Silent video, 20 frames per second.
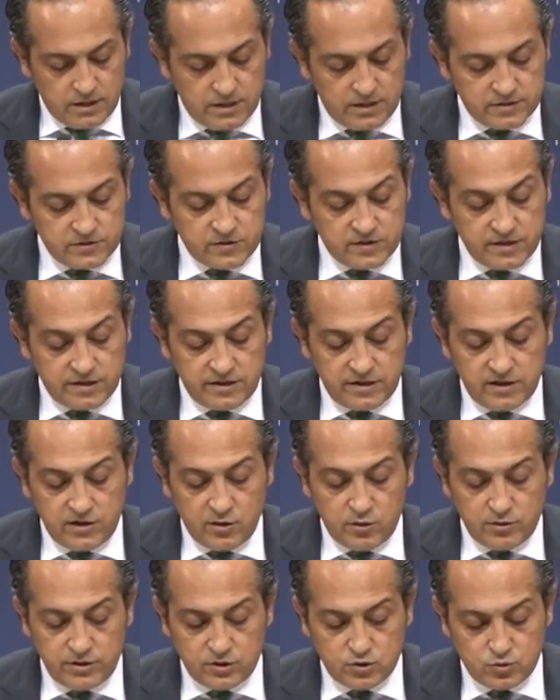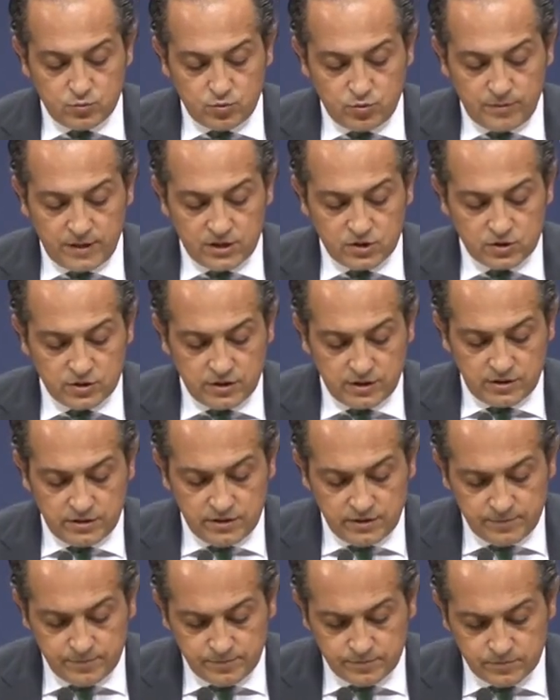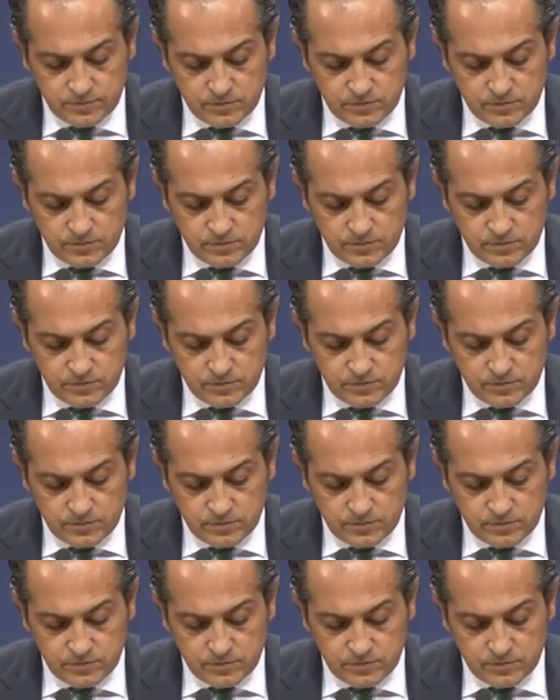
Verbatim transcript: e, Sierra Leone Cumhurbaşkanı